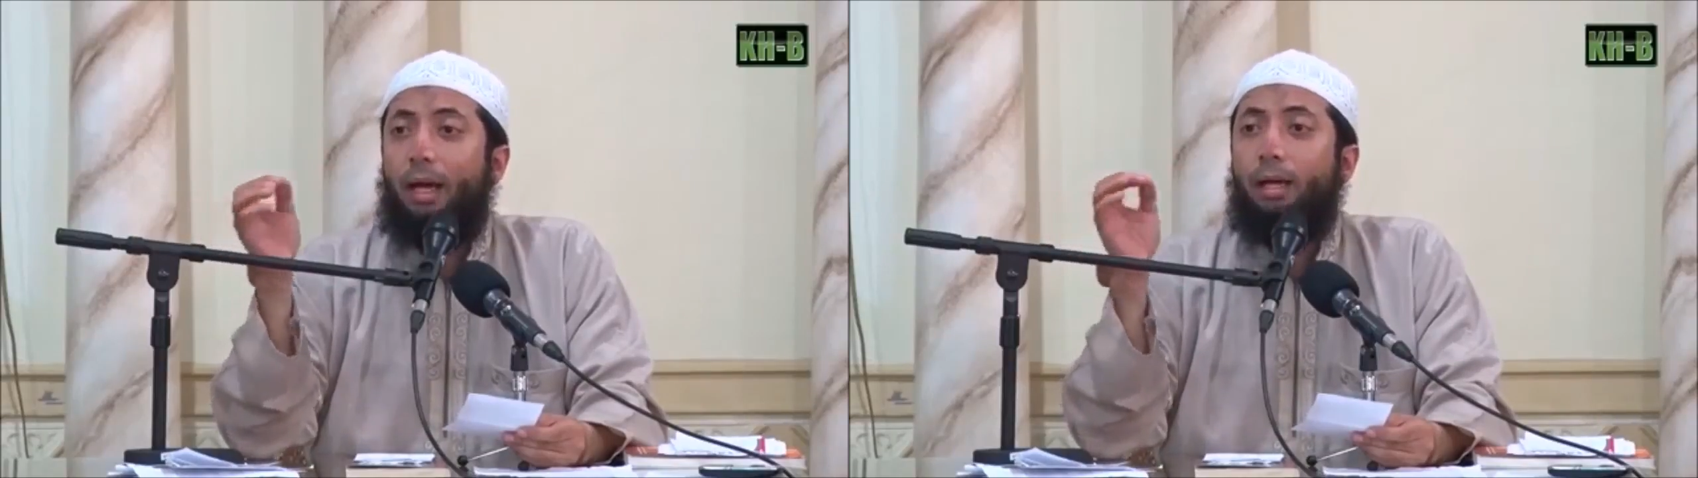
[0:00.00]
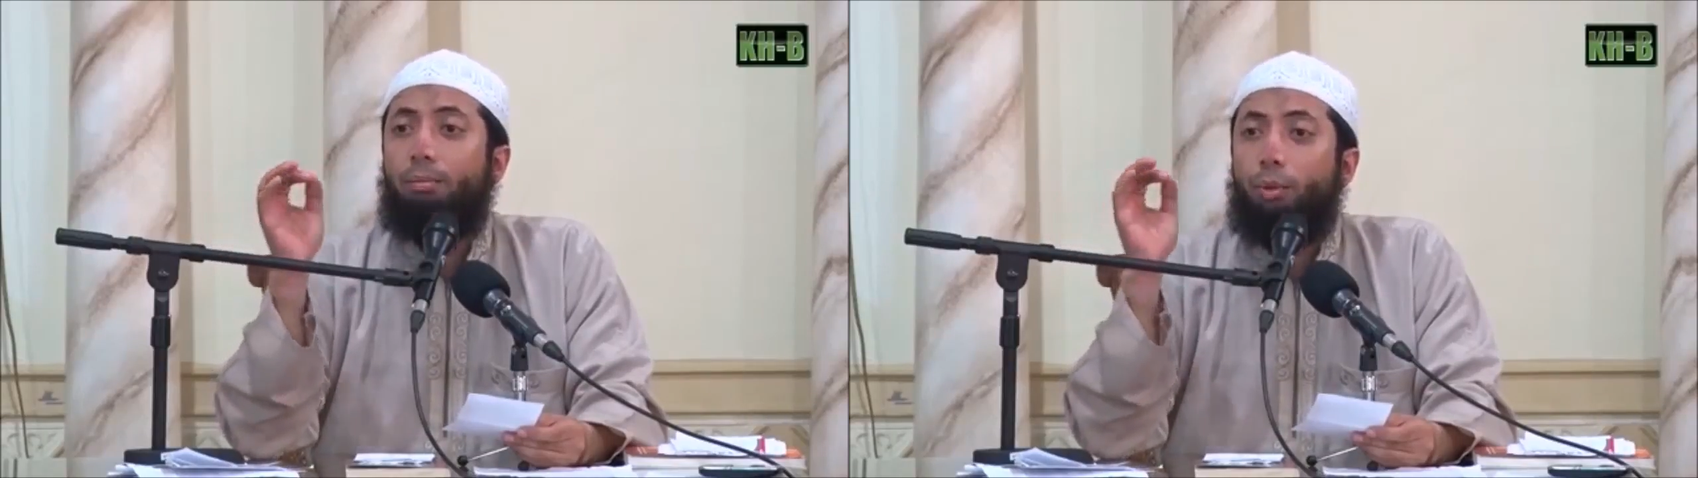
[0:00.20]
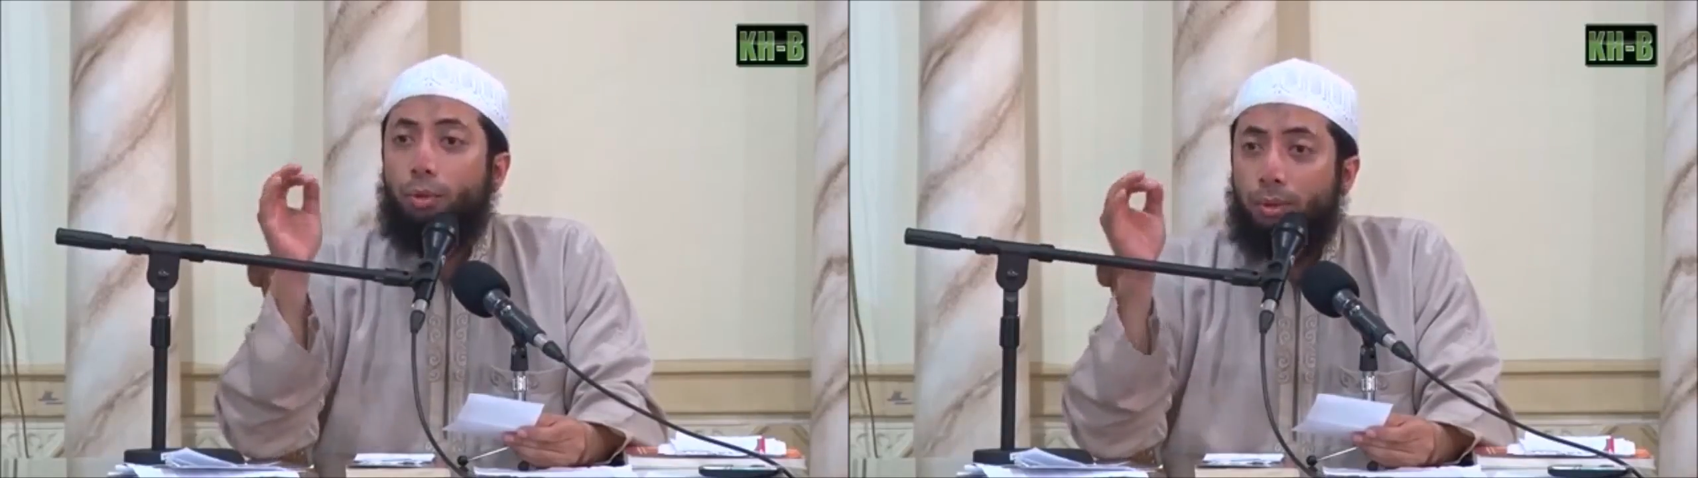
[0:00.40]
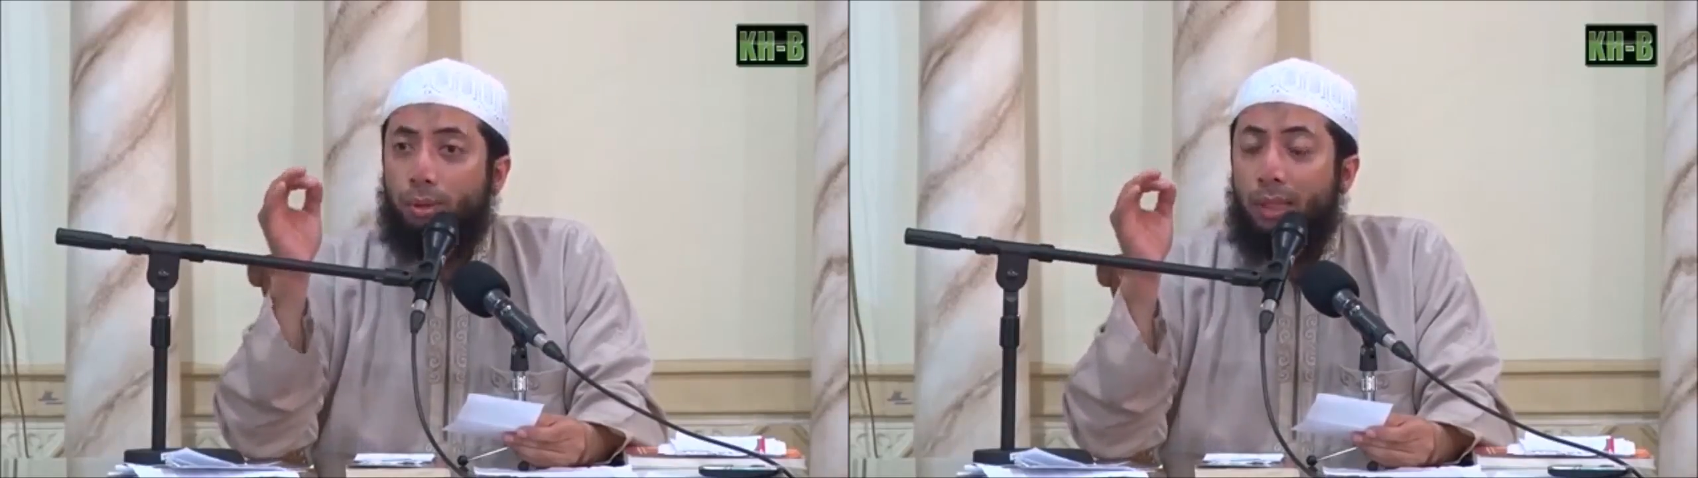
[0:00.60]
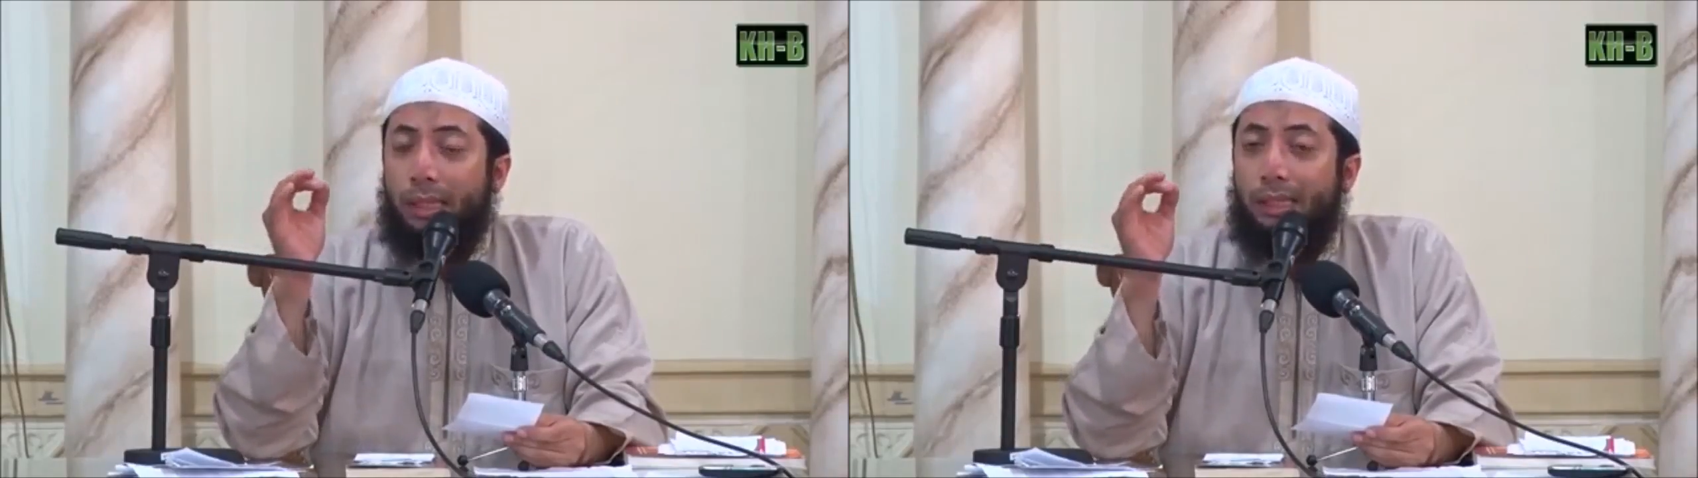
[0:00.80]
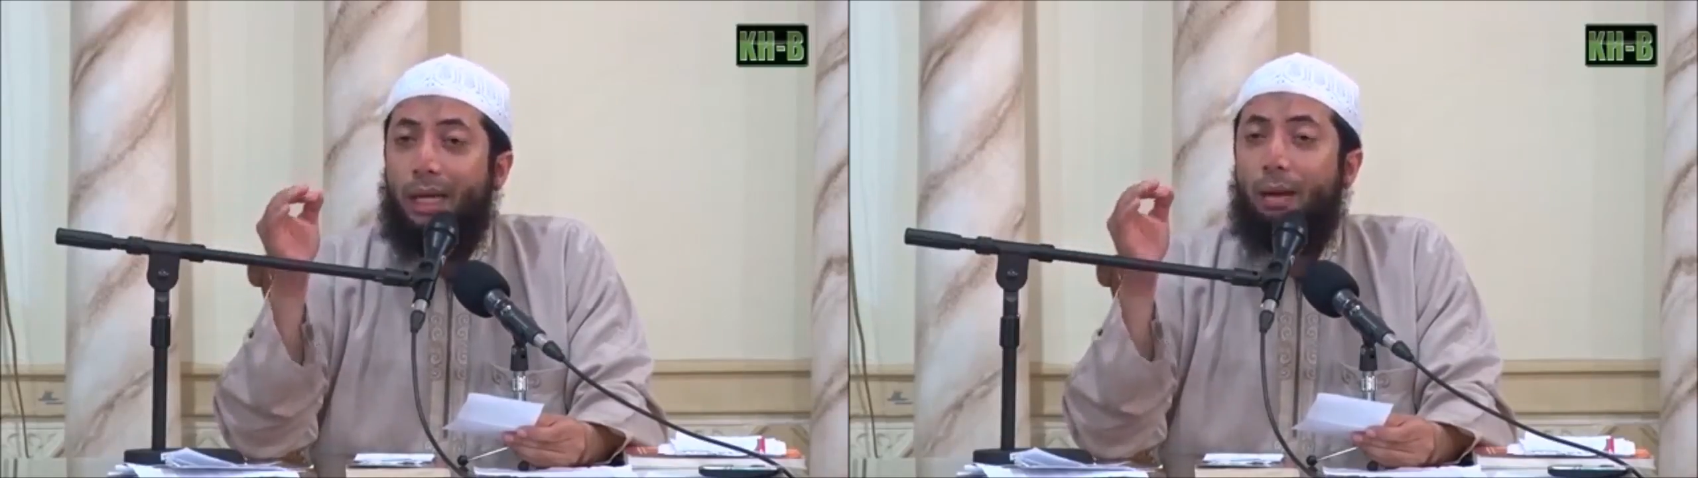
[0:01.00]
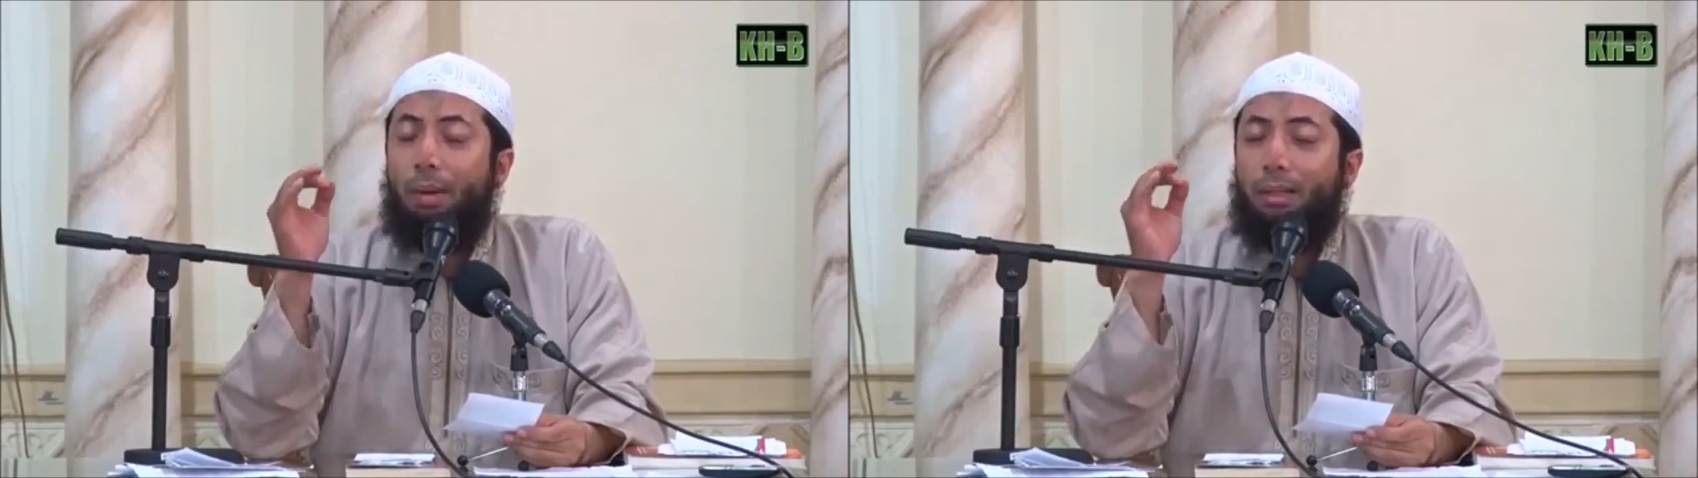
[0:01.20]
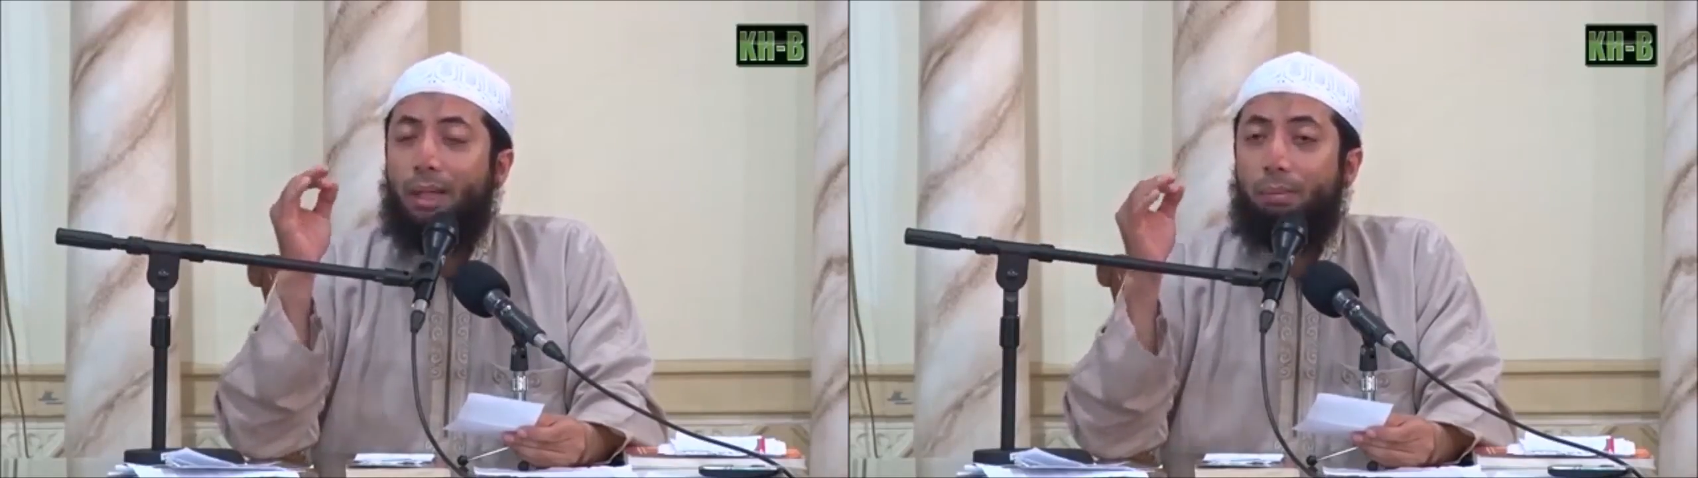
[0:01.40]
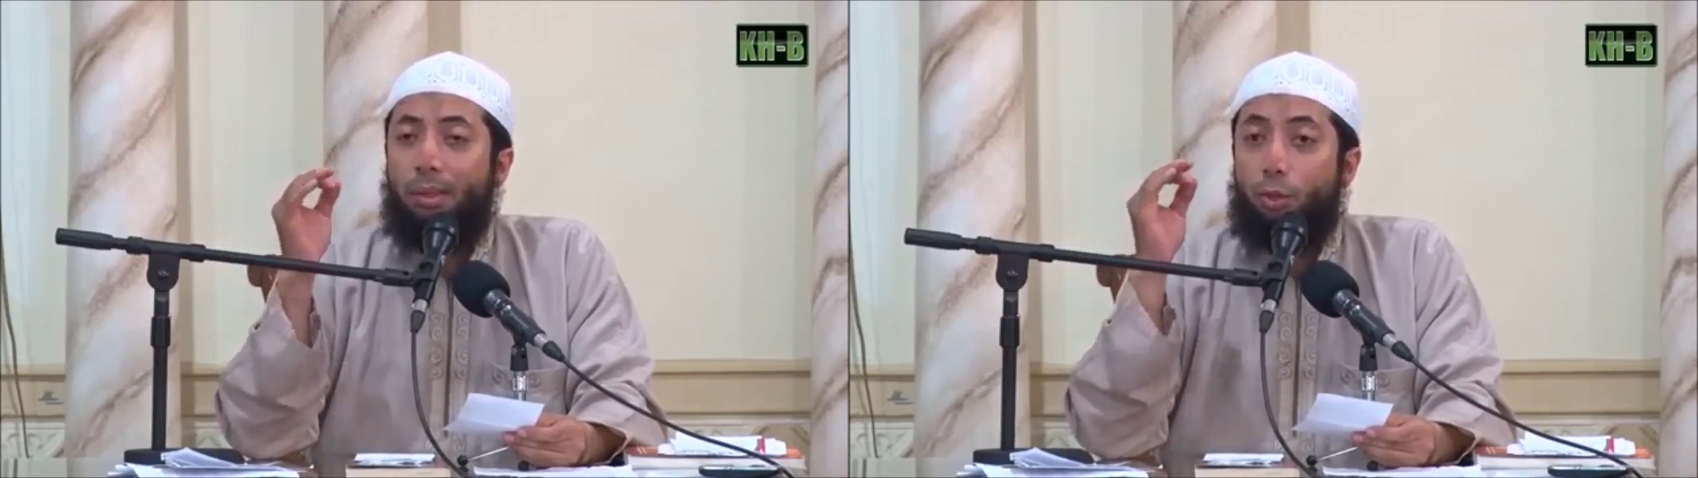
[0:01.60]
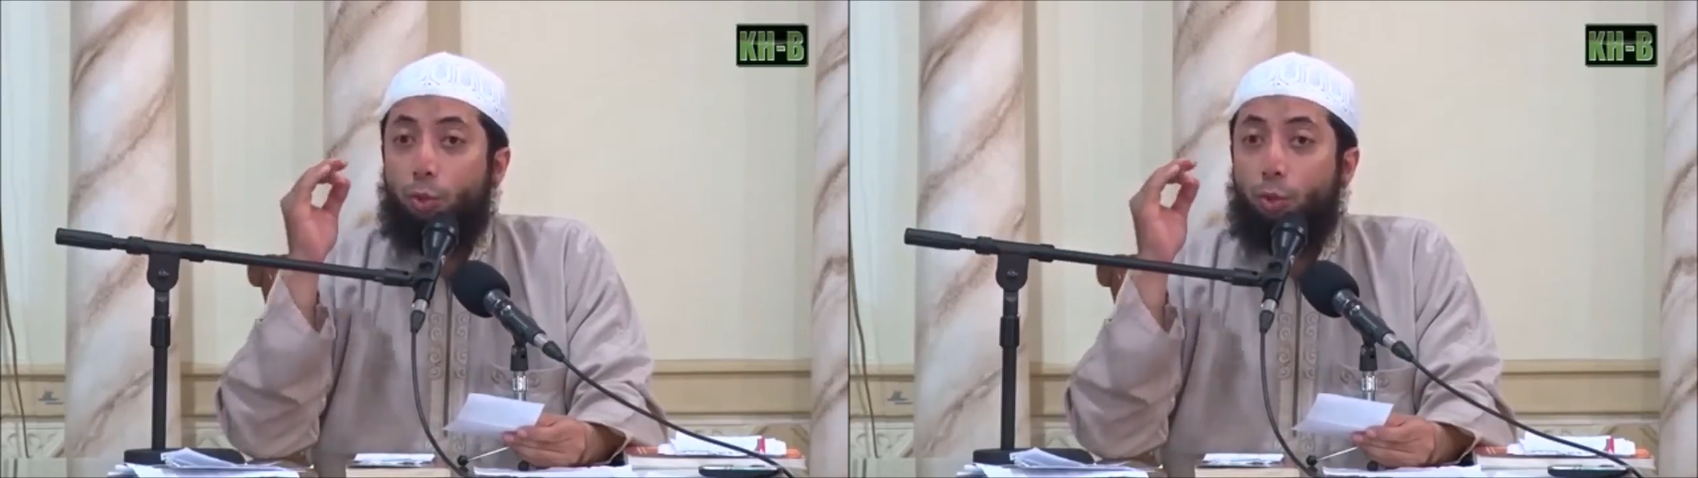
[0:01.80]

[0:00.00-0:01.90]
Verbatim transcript: Lahmun nabatamin